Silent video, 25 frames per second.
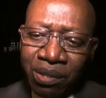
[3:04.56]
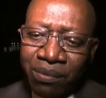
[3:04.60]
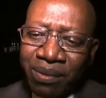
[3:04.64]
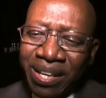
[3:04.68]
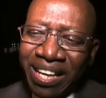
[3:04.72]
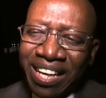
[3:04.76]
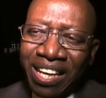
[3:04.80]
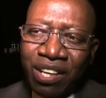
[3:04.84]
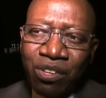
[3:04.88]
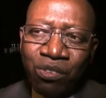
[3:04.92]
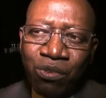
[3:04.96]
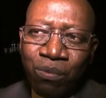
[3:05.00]

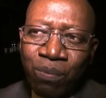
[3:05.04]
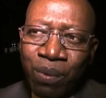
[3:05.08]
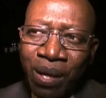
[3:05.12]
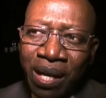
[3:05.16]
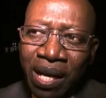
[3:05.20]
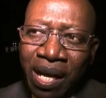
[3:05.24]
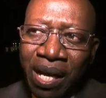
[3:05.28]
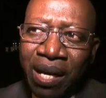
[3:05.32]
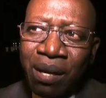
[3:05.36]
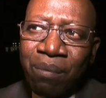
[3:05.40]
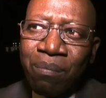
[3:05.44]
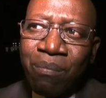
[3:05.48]
deve
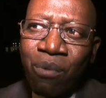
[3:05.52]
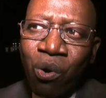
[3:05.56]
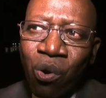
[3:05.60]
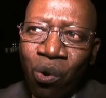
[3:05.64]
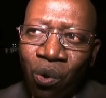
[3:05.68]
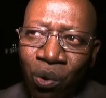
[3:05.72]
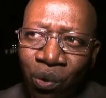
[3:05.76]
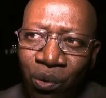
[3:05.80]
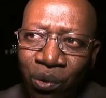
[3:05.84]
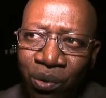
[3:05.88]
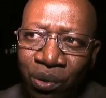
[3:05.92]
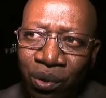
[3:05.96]
recuperare
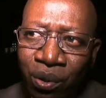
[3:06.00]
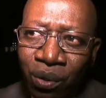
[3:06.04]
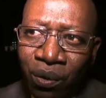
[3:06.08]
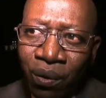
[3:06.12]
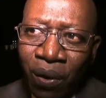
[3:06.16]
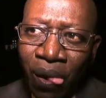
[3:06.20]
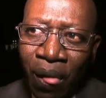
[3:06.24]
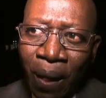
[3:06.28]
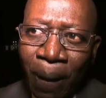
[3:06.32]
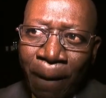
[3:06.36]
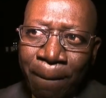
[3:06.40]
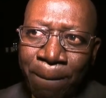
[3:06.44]

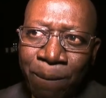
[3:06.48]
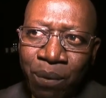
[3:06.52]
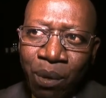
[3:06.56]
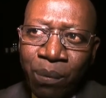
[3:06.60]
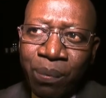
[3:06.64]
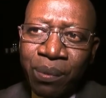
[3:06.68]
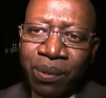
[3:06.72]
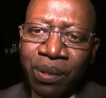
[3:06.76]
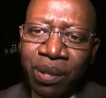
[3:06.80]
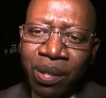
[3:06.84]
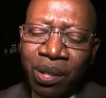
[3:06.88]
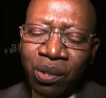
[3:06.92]
molto
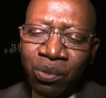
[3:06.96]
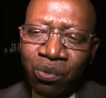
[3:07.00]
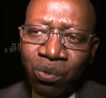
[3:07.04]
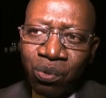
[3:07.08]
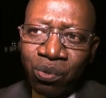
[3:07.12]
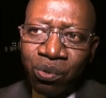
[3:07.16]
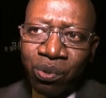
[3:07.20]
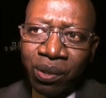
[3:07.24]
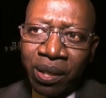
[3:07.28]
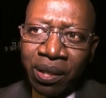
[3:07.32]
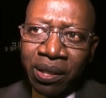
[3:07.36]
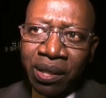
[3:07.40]
proprio nella
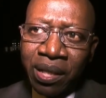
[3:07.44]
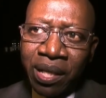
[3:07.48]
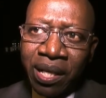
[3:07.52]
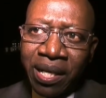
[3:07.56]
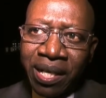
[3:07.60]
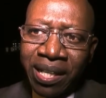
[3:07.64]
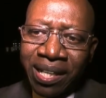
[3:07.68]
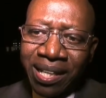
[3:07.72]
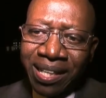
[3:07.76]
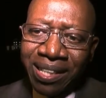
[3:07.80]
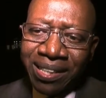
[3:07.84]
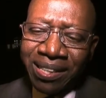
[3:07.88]
cultura della
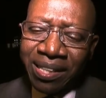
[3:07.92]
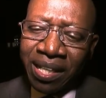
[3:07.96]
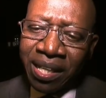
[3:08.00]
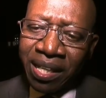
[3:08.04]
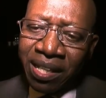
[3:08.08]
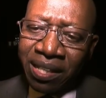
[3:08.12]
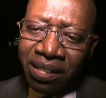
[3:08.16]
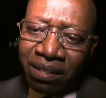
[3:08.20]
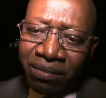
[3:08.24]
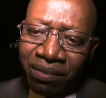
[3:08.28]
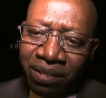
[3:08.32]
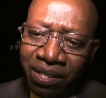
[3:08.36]
legalità
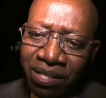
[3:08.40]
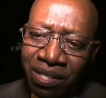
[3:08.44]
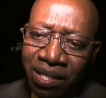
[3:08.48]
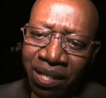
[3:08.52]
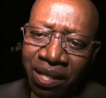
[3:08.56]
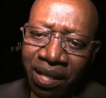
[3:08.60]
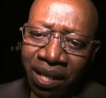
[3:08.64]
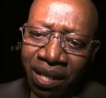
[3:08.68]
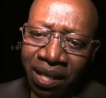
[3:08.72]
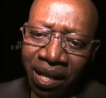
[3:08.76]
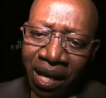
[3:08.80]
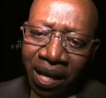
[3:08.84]
che deve
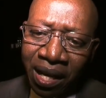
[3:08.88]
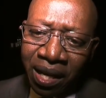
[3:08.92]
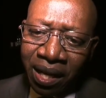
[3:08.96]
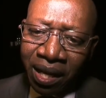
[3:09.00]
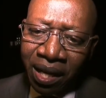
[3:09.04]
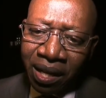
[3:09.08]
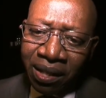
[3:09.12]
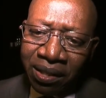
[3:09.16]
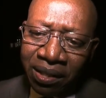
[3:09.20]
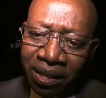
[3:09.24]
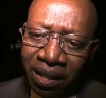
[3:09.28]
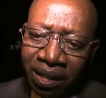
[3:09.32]
essere
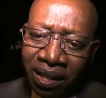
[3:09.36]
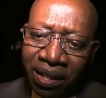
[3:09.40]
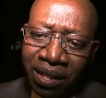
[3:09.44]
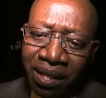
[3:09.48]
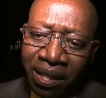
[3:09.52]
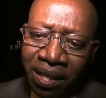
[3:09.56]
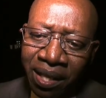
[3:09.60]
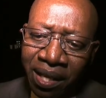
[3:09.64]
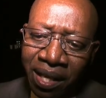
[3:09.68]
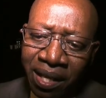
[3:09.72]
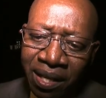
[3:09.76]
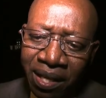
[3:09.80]
incarnata
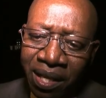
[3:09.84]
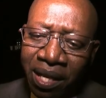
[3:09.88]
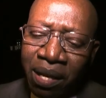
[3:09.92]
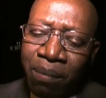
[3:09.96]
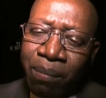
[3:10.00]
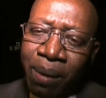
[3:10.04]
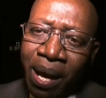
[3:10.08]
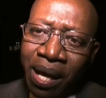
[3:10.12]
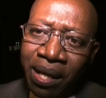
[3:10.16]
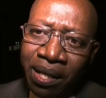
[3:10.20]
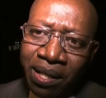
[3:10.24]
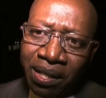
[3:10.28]
nella
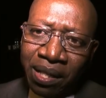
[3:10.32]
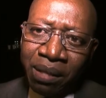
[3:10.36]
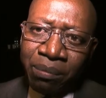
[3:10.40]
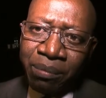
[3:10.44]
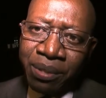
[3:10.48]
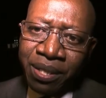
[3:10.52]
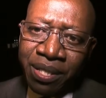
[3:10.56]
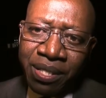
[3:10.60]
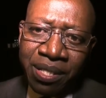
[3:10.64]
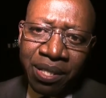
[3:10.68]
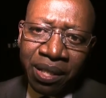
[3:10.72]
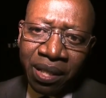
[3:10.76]
macchina
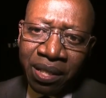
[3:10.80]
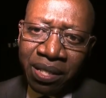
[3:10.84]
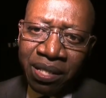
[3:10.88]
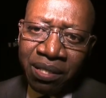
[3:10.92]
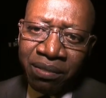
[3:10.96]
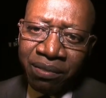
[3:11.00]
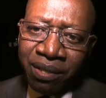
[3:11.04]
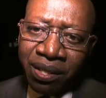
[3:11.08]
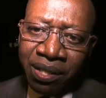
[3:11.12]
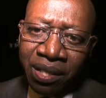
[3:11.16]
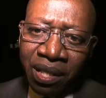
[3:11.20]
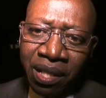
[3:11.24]

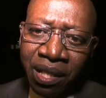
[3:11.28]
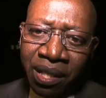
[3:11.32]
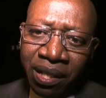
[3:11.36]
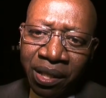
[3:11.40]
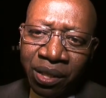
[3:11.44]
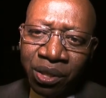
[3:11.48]
amministrativa della